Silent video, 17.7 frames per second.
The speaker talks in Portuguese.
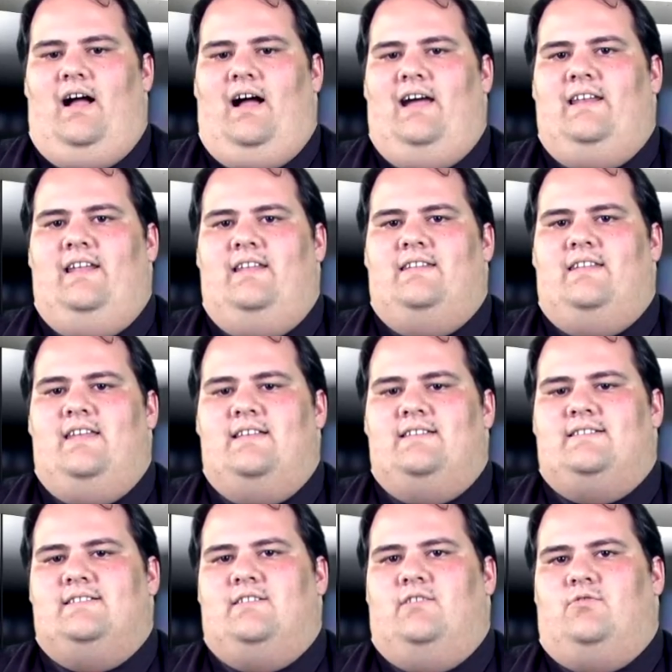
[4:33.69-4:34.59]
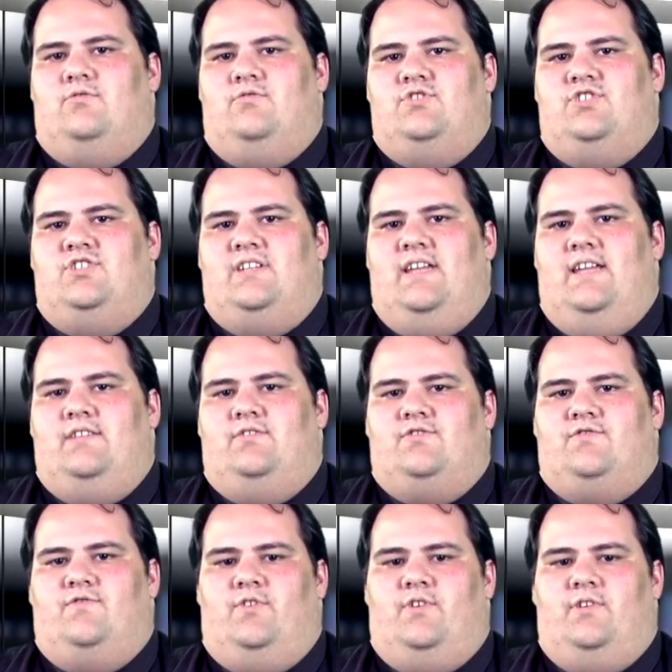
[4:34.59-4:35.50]
Além desses, alguns
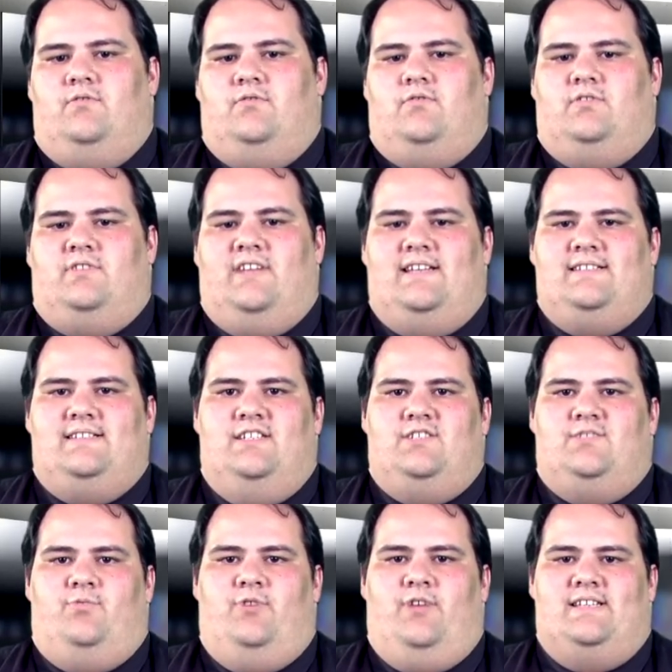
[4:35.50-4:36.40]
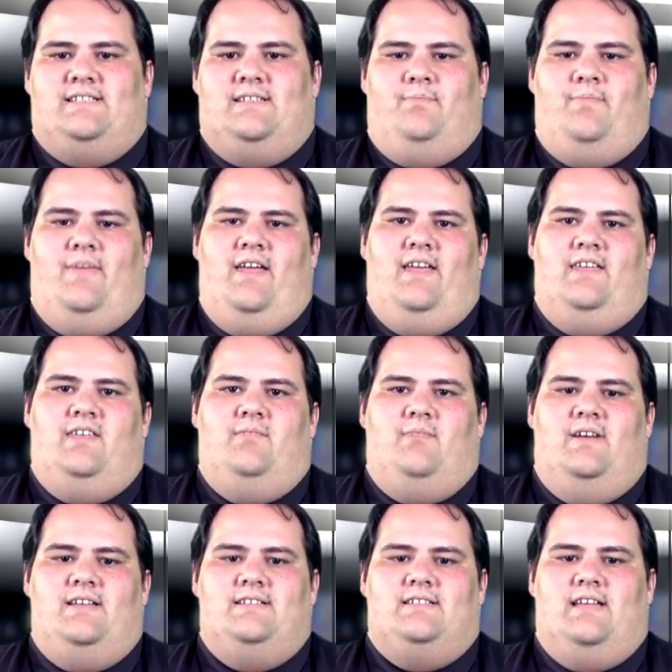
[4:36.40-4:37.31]
direitos foram trazidos por essa
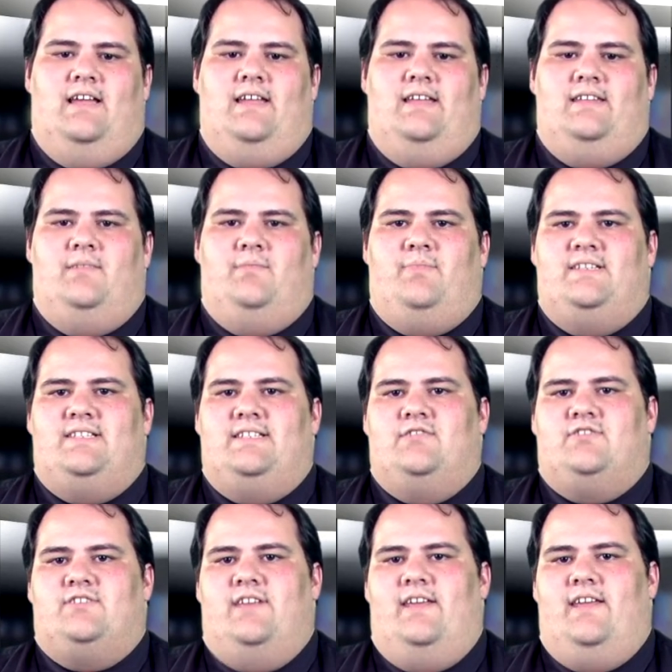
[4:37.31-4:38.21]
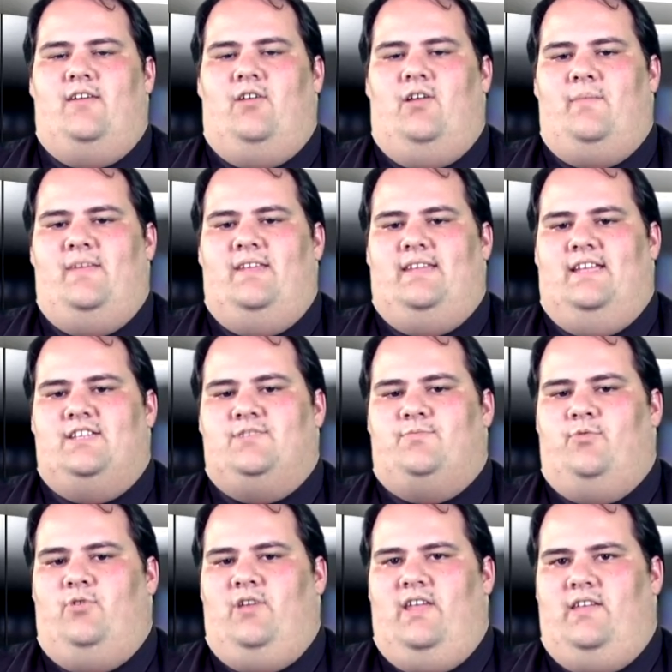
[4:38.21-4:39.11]
PEC, mas ainda precisam ser regulamentados
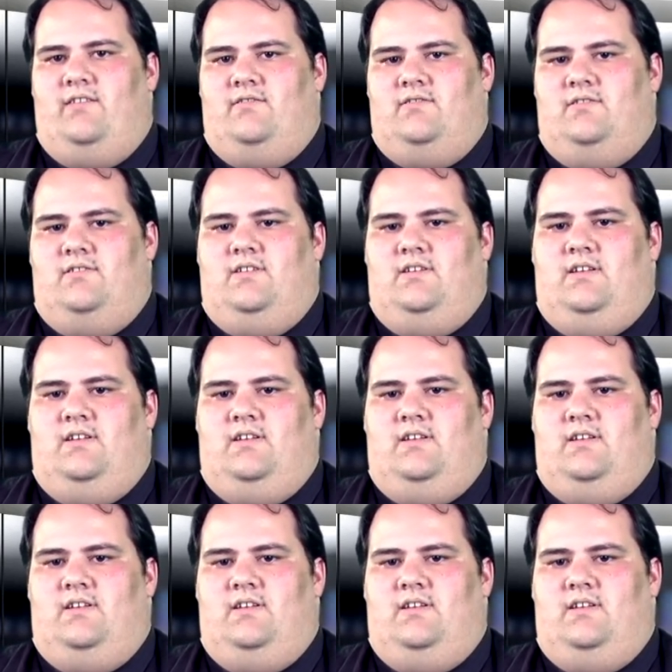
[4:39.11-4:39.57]
por lei.